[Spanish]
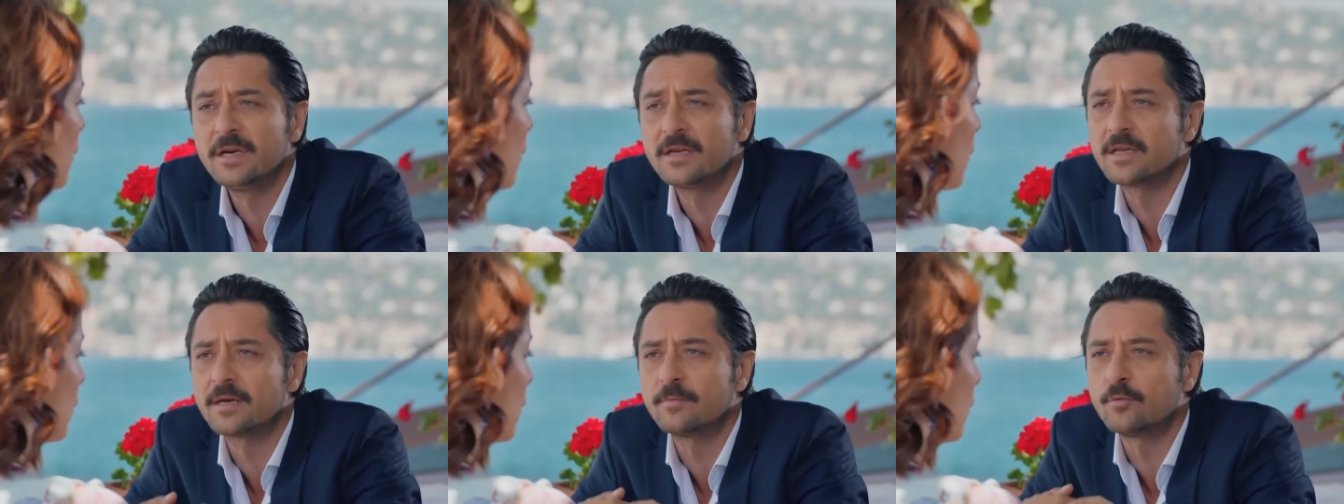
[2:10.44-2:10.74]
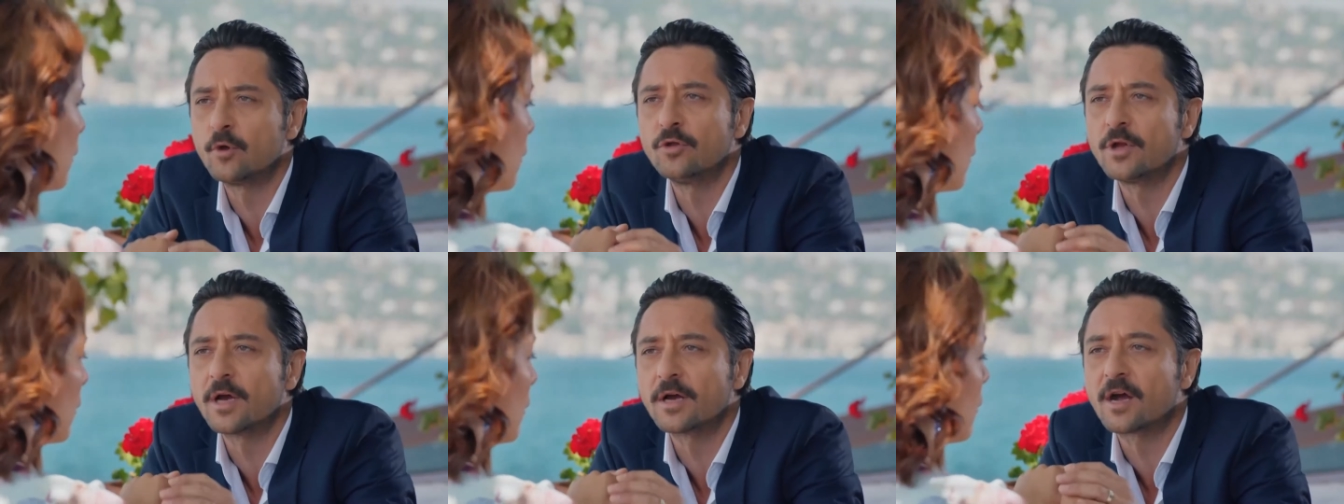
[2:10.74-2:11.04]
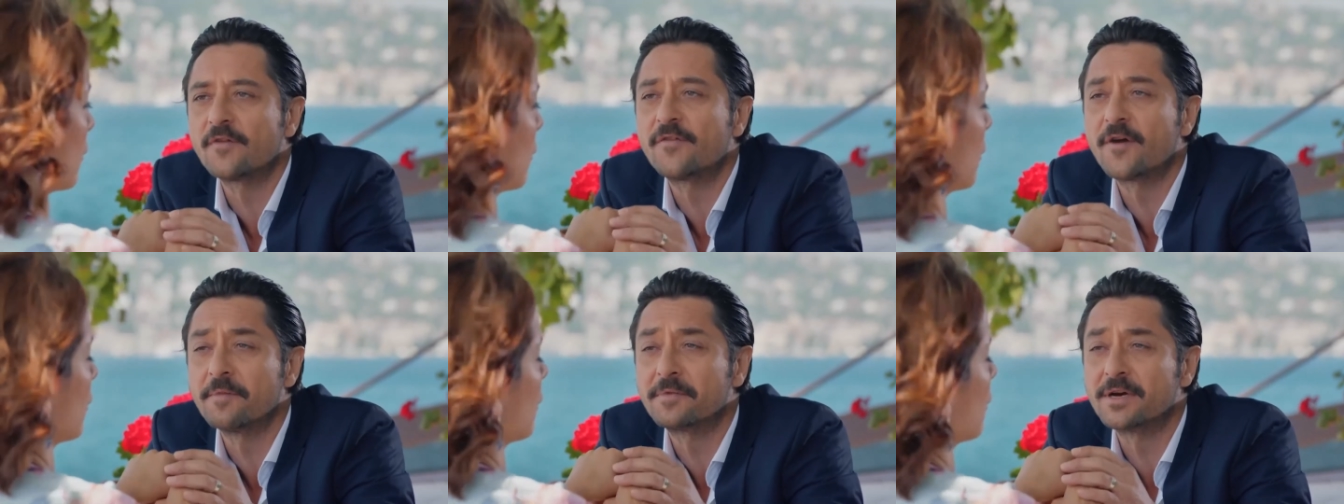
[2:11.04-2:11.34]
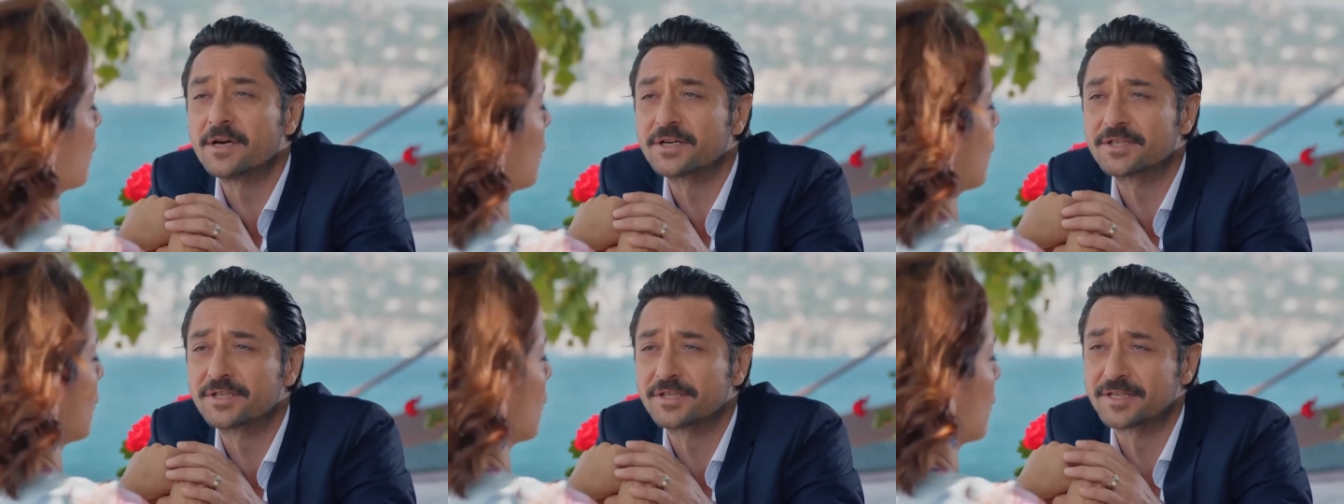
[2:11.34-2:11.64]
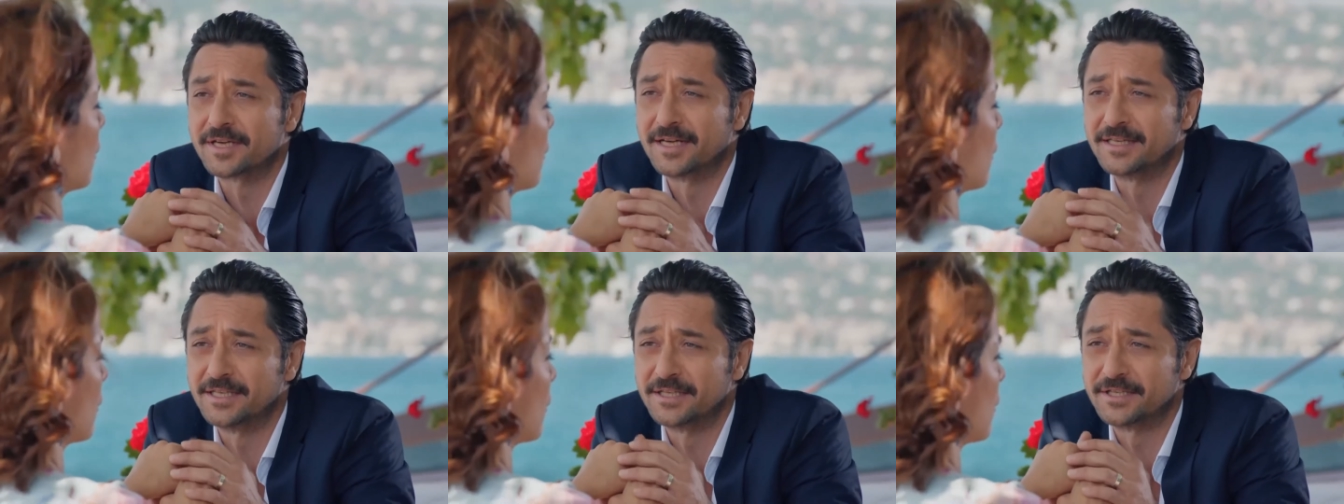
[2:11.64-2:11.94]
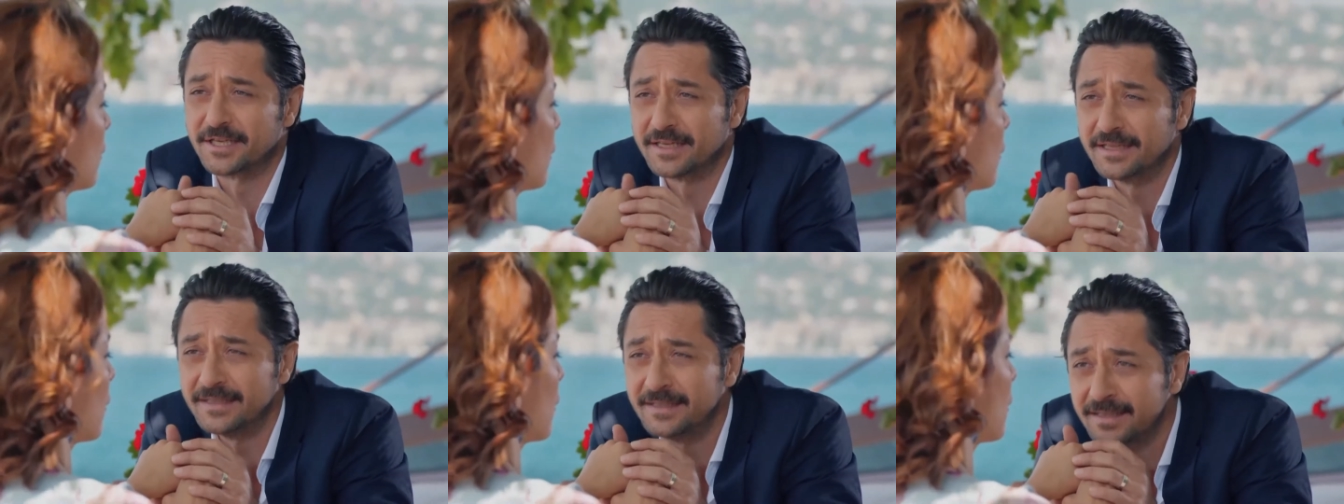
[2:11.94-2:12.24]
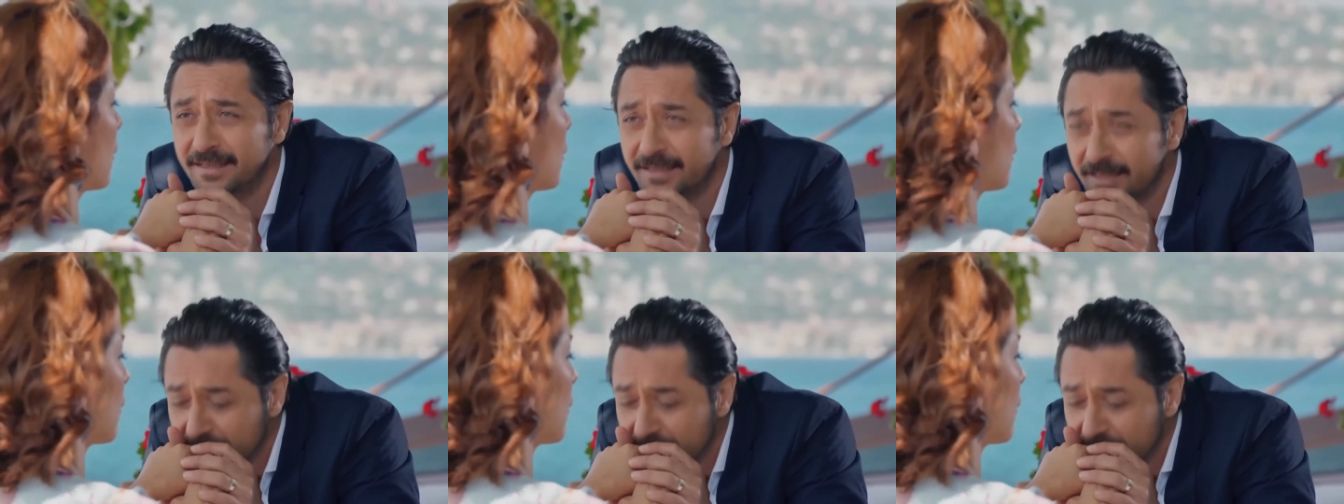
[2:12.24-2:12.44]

eso que mi corazón está confundido.